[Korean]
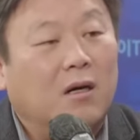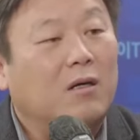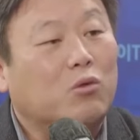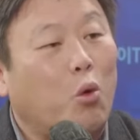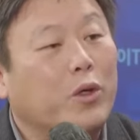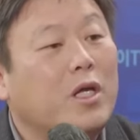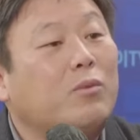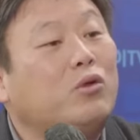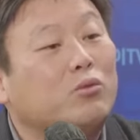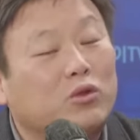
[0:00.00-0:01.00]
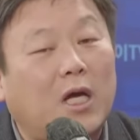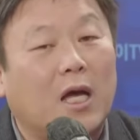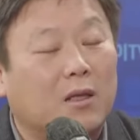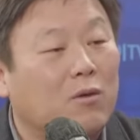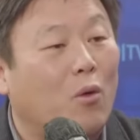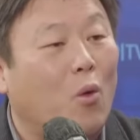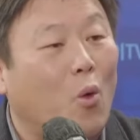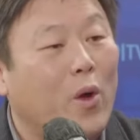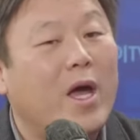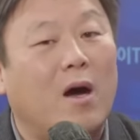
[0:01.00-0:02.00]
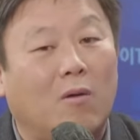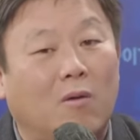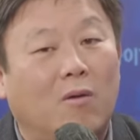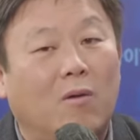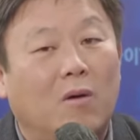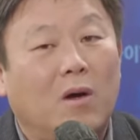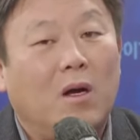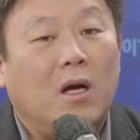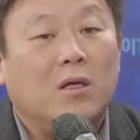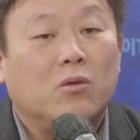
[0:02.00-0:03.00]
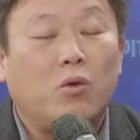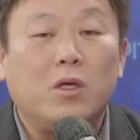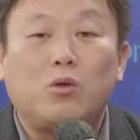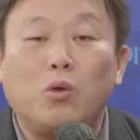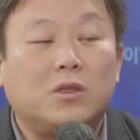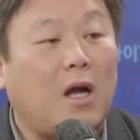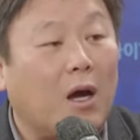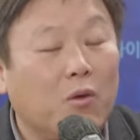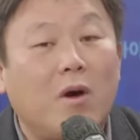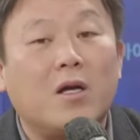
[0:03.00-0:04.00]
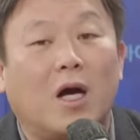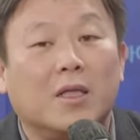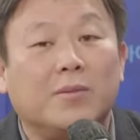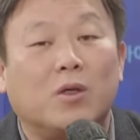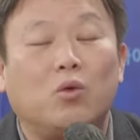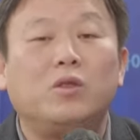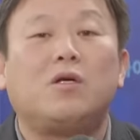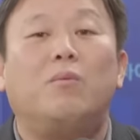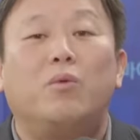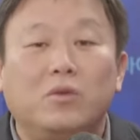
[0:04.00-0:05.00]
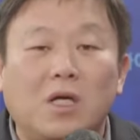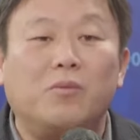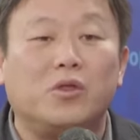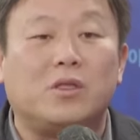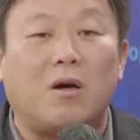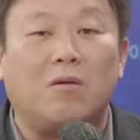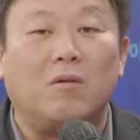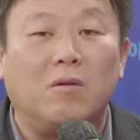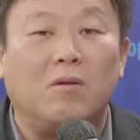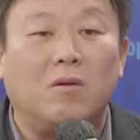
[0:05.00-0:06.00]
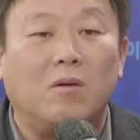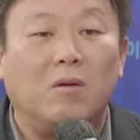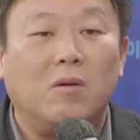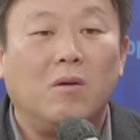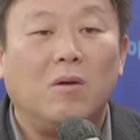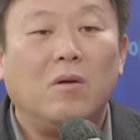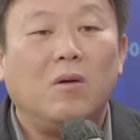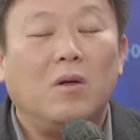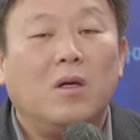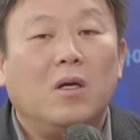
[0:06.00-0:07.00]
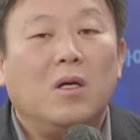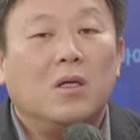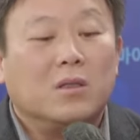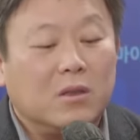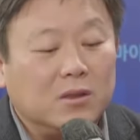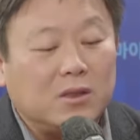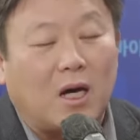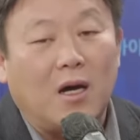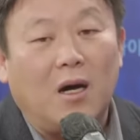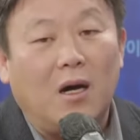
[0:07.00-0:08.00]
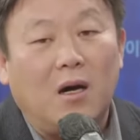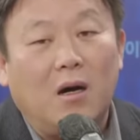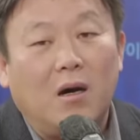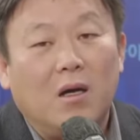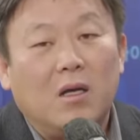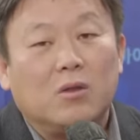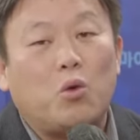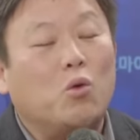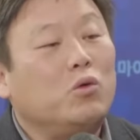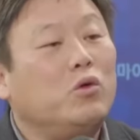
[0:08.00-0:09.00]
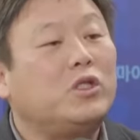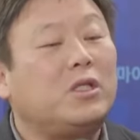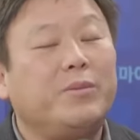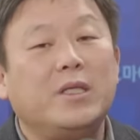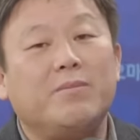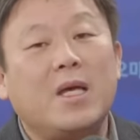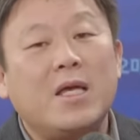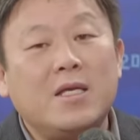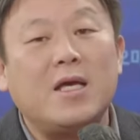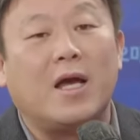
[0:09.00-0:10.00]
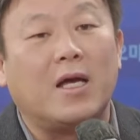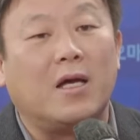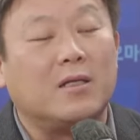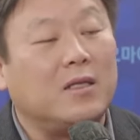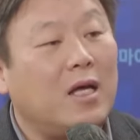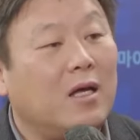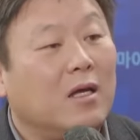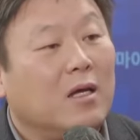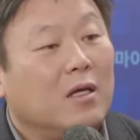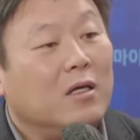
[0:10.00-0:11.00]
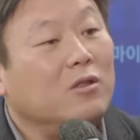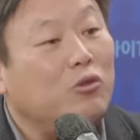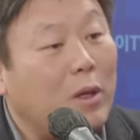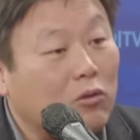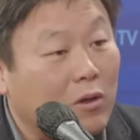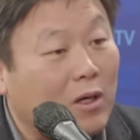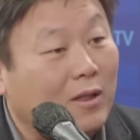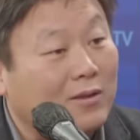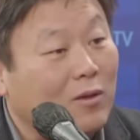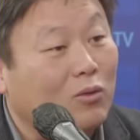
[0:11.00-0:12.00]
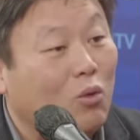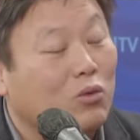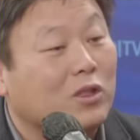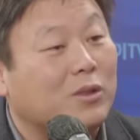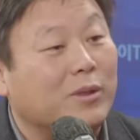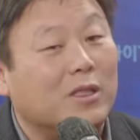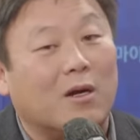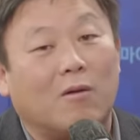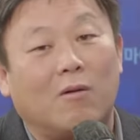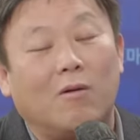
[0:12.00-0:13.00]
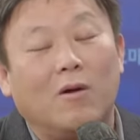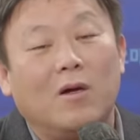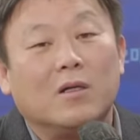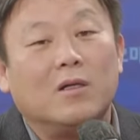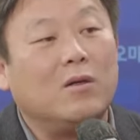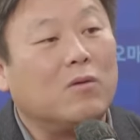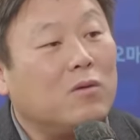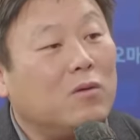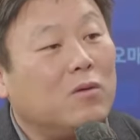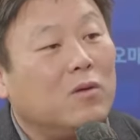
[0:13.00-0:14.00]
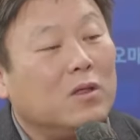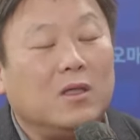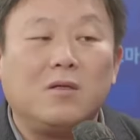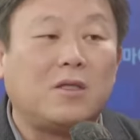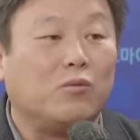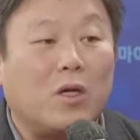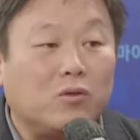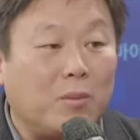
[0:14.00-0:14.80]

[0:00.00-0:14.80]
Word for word: 어? 독일이 무슨 문제가 있는 거고 네. 오해하고 독기 도이치를 악용하는 거 아닙니까? 도이치가 뭔 잘못이 있다고. 그런 자가 동료 시민 맨 이야기하는데 현수막도 걸어놨어요. 동료 시민이라고. 음. 그래놓고 이태원 참 유가족도